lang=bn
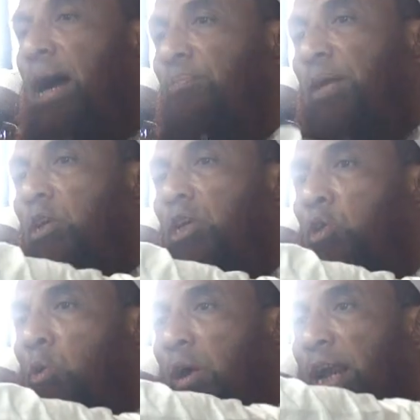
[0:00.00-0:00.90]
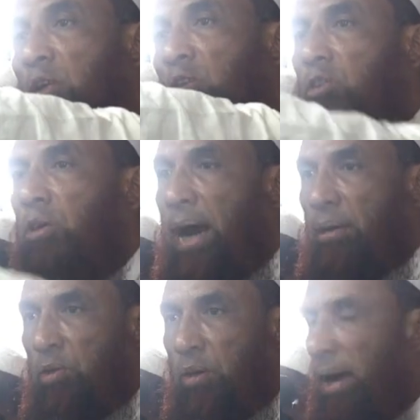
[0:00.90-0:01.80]
এটা আপনার জন্য সুয়ারের গোস্ত
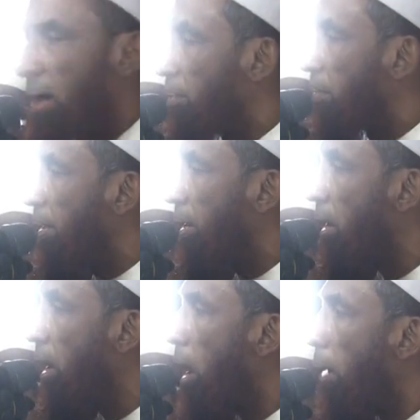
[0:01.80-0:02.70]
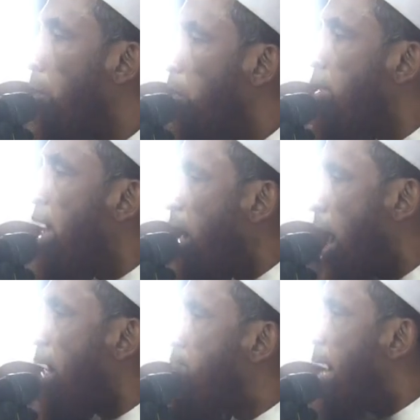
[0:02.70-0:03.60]
খাওয়ার মতো আরো হবে বন্ধুরা
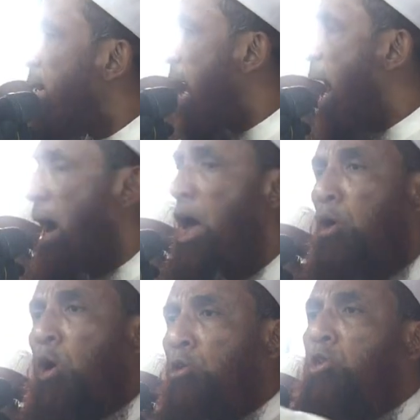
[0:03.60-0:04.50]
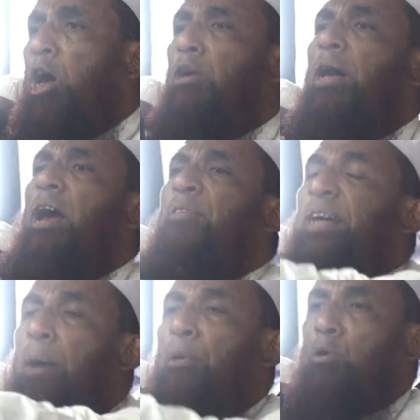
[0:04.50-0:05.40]
হাত করে
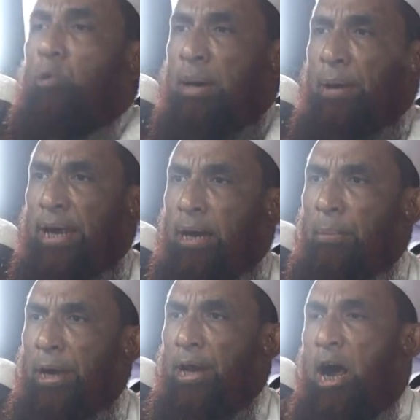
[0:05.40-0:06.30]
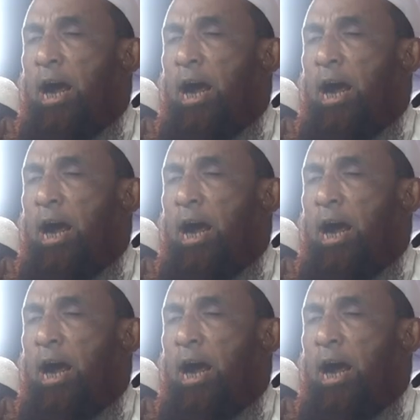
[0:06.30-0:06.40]
ফিকা বকু দিয়ে মারিয়ে খাবেন